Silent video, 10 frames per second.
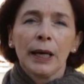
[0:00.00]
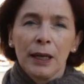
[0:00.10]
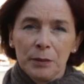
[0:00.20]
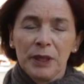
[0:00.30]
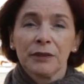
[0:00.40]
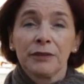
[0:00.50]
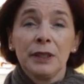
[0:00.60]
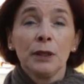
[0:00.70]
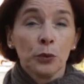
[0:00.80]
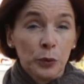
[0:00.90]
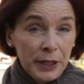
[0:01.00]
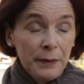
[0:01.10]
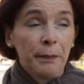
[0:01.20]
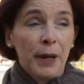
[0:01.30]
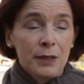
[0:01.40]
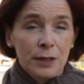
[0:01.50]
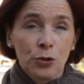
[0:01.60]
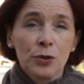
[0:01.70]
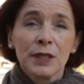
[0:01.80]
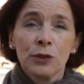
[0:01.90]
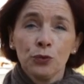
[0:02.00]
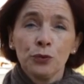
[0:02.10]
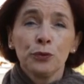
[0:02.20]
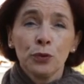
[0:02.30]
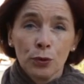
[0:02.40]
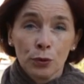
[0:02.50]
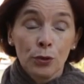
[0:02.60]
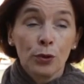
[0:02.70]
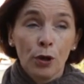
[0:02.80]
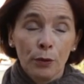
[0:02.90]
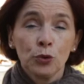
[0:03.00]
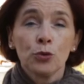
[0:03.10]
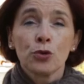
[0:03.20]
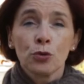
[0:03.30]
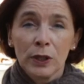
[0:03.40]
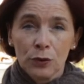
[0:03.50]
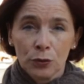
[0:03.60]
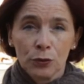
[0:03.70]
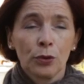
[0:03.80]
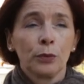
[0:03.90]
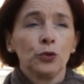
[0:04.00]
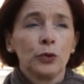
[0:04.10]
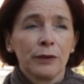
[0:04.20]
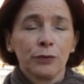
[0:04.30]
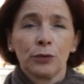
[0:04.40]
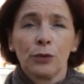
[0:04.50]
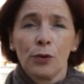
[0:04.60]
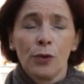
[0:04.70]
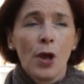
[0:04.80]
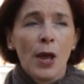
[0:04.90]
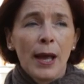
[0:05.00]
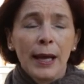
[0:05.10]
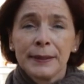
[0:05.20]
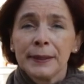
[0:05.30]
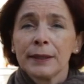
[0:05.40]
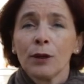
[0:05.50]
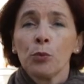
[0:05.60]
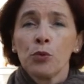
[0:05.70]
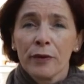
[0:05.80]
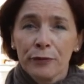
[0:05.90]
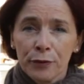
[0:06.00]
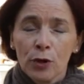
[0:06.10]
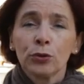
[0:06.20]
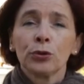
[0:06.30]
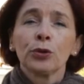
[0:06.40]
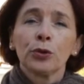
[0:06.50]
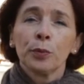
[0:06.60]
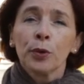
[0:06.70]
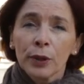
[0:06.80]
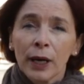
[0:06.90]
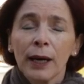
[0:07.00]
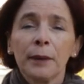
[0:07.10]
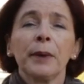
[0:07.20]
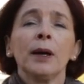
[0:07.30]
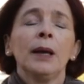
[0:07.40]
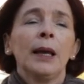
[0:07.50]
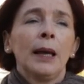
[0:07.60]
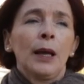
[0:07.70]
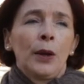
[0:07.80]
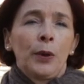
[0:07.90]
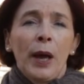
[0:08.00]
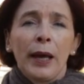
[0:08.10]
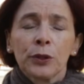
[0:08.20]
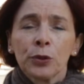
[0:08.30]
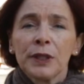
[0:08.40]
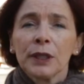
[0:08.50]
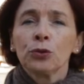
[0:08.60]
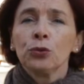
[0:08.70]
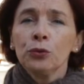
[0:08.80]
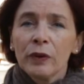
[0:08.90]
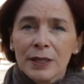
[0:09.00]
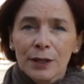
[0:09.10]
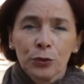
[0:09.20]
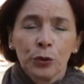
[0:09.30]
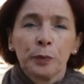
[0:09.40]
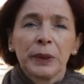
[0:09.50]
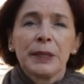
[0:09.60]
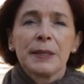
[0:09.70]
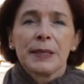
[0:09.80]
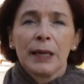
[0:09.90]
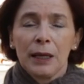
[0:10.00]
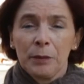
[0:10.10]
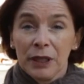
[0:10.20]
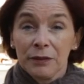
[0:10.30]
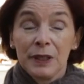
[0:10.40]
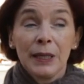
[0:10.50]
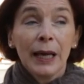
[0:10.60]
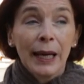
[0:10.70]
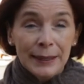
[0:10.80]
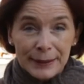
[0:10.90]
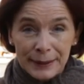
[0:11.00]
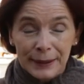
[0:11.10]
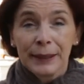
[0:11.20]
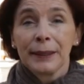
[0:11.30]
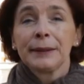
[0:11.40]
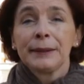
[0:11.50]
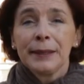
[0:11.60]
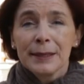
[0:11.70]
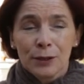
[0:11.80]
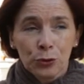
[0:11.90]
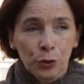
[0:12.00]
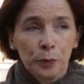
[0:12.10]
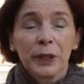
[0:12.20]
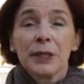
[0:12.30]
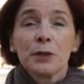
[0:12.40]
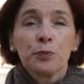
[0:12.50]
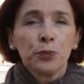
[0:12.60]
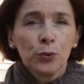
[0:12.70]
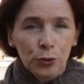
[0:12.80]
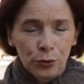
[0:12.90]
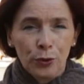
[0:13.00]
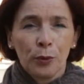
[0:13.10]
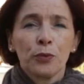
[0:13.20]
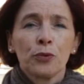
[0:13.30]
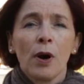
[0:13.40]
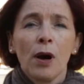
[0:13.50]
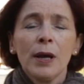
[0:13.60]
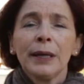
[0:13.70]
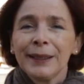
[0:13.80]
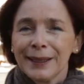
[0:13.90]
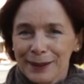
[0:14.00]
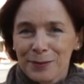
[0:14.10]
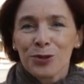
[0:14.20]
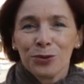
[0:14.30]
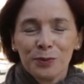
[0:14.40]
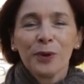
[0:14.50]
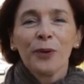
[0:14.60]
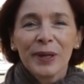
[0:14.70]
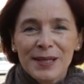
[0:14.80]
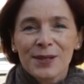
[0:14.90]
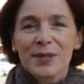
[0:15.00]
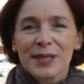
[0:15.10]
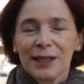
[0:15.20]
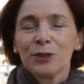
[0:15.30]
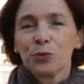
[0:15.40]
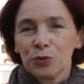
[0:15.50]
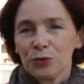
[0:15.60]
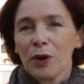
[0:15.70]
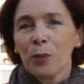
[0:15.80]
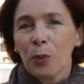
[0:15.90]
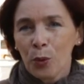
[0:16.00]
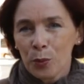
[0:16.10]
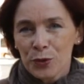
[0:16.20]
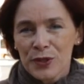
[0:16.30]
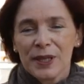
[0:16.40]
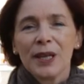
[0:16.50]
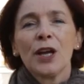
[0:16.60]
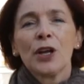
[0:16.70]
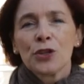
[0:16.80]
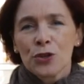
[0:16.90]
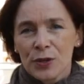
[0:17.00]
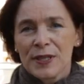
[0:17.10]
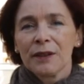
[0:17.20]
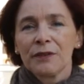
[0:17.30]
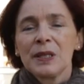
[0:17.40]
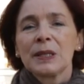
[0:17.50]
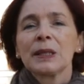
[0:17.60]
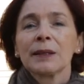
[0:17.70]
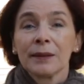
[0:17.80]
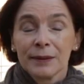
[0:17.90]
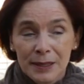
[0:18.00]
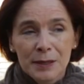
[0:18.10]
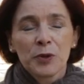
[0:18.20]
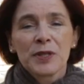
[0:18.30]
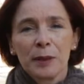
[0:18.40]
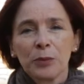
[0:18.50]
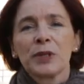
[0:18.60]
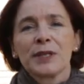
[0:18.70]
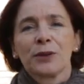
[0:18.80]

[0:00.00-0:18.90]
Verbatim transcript: à Albertville, oui, parce que si nous voulons, comme nous le souhaitons, comme nous l'avons euh, indiqué en point fort de notre programme, euh, accueillir de nouvelles entreprises à Albertville, attirer des entreprises pour de l'emploi, il est absolument essentiel de pouvoir proposer ce service qui est indispensable pour les